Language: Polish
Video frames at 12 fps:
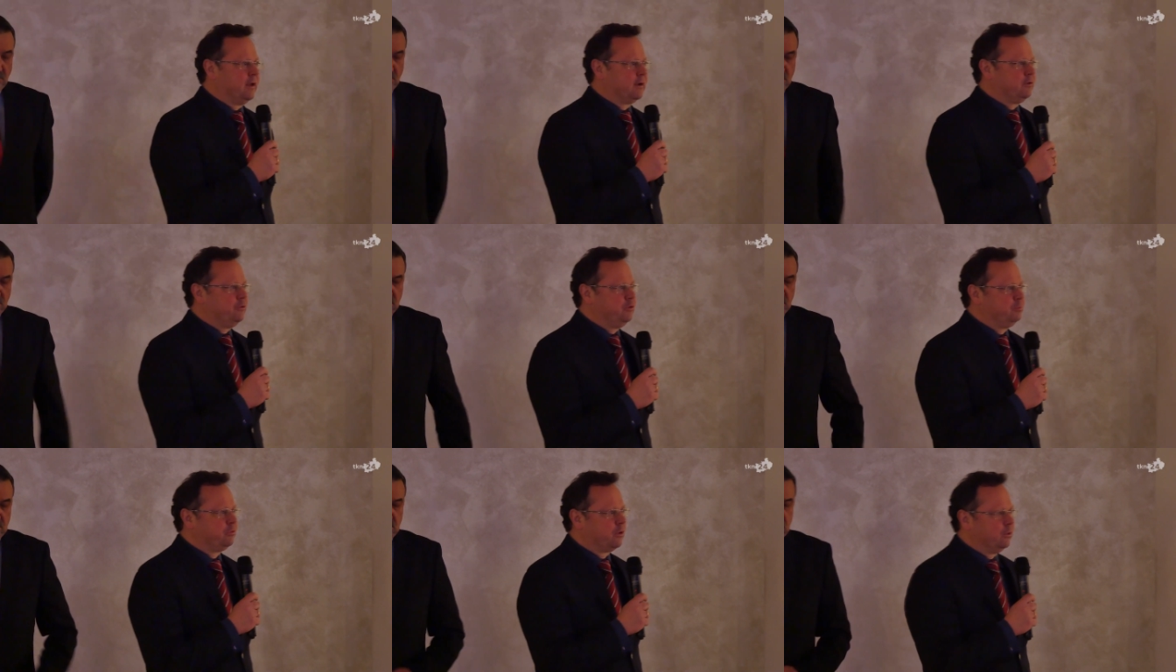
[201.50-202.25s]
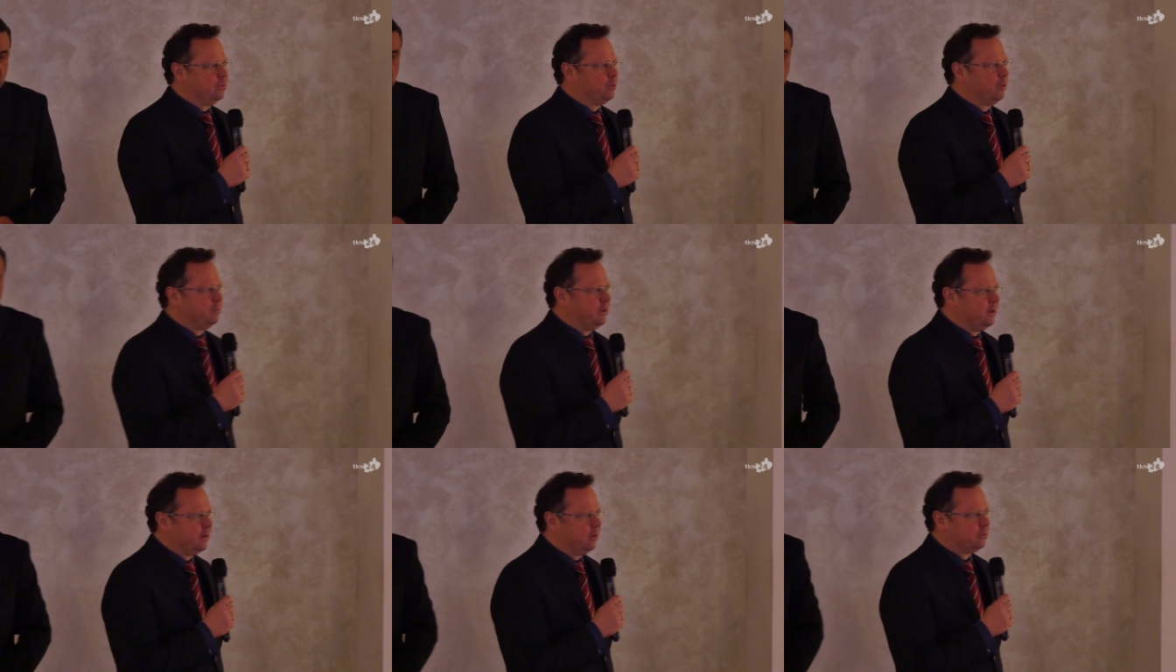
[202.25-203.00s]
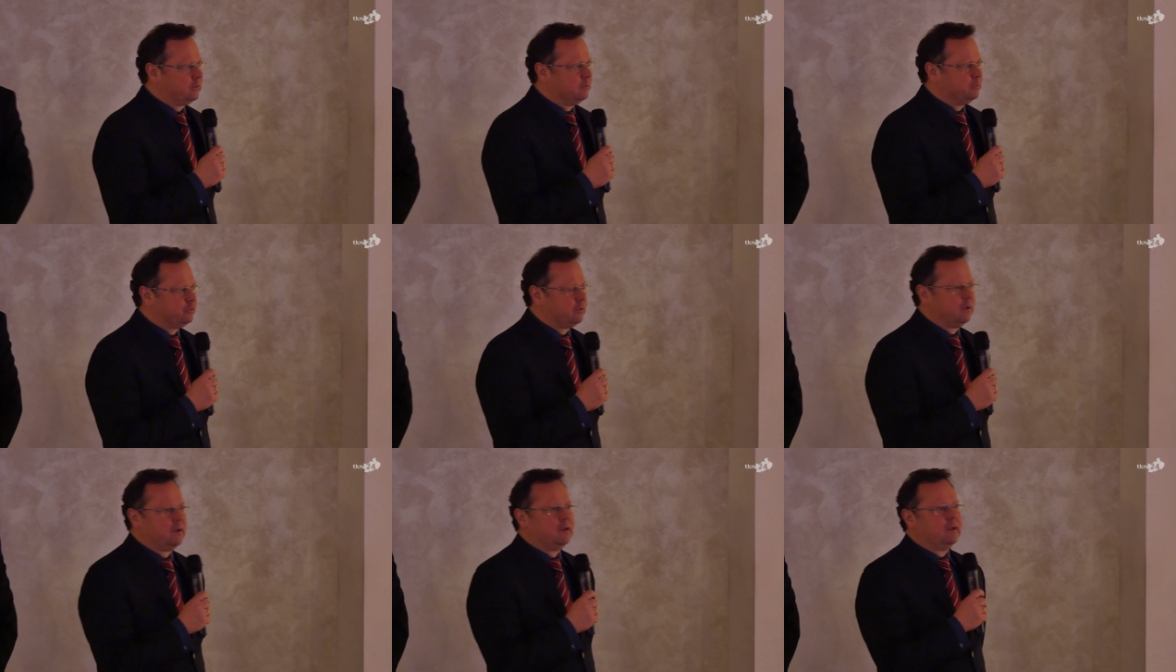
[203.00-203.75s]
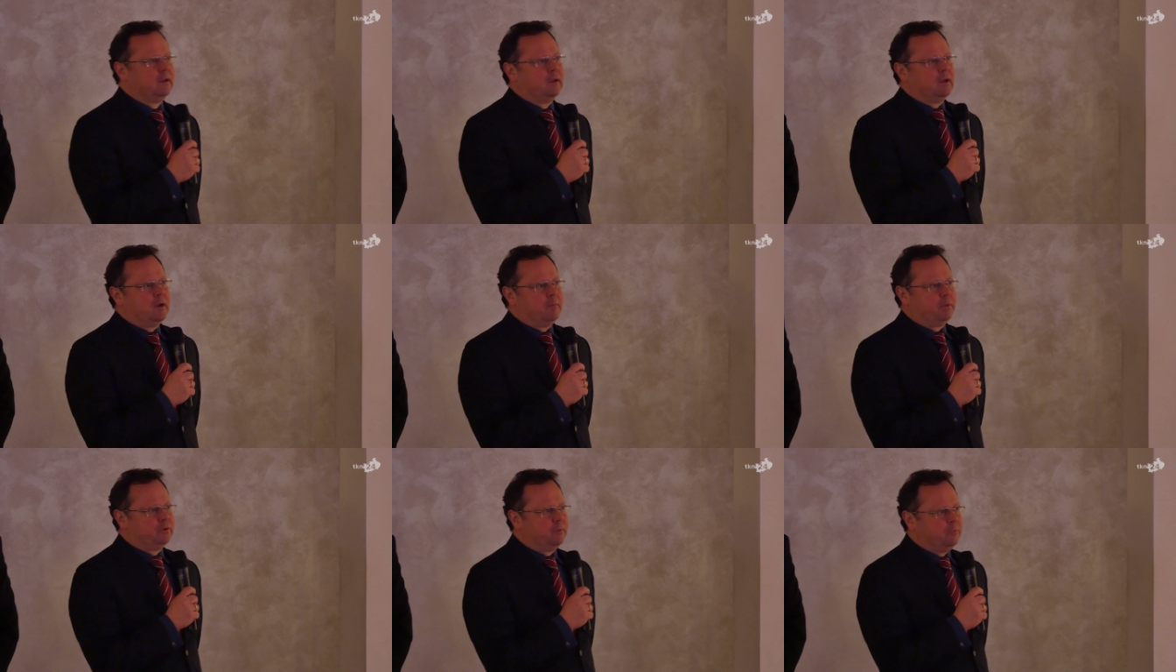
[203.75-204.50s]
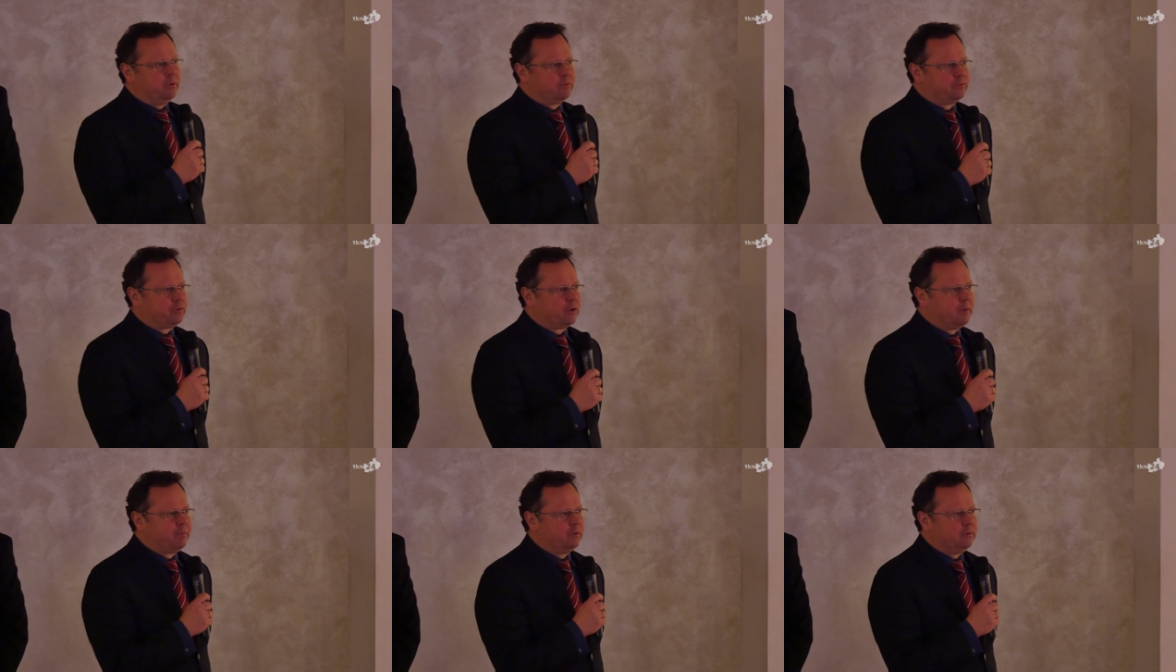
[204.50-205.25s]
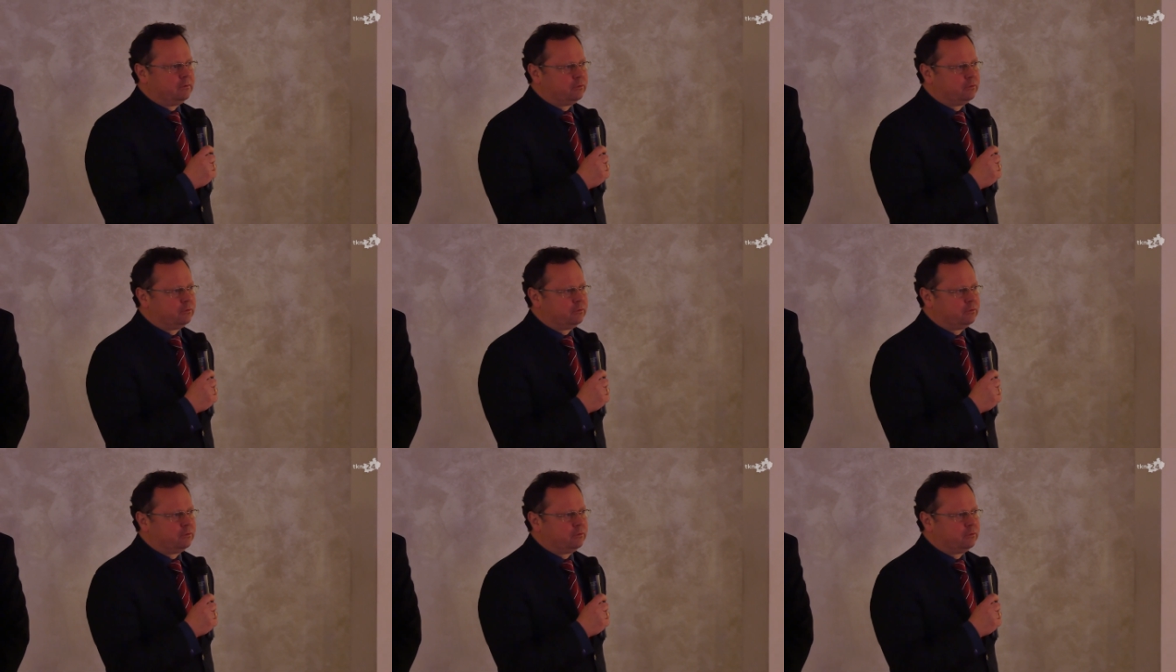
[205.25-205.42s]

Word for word: jesteście w pełni gotowi, czy jeszcze trwają jakieś Yy,